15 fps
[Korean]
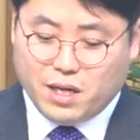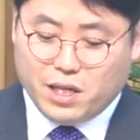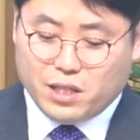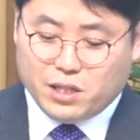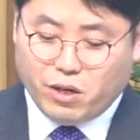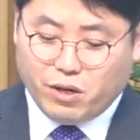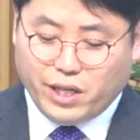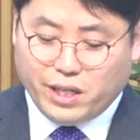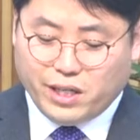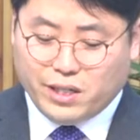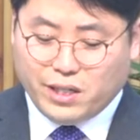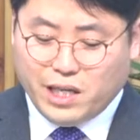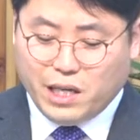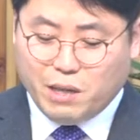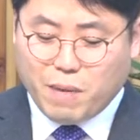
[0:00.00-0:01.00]
너희는
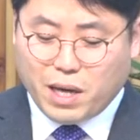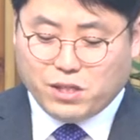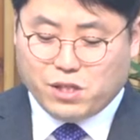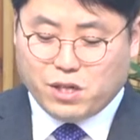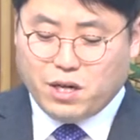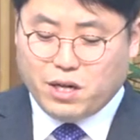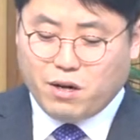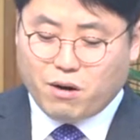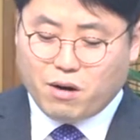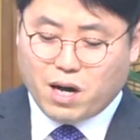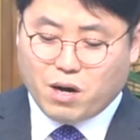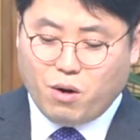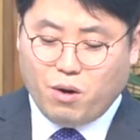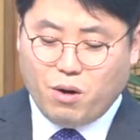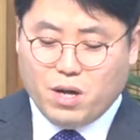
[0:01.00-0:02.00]
이 맛을
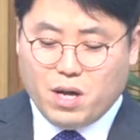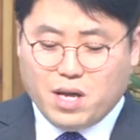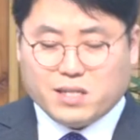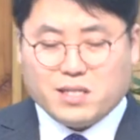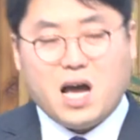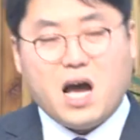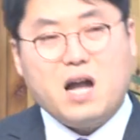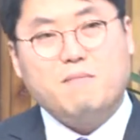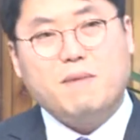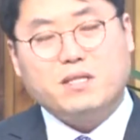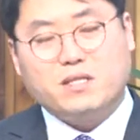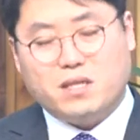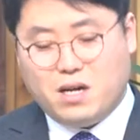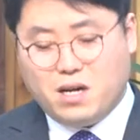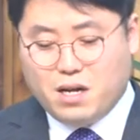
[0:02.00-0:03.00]
잃어가고 살
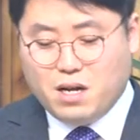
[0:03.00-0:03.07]
맛을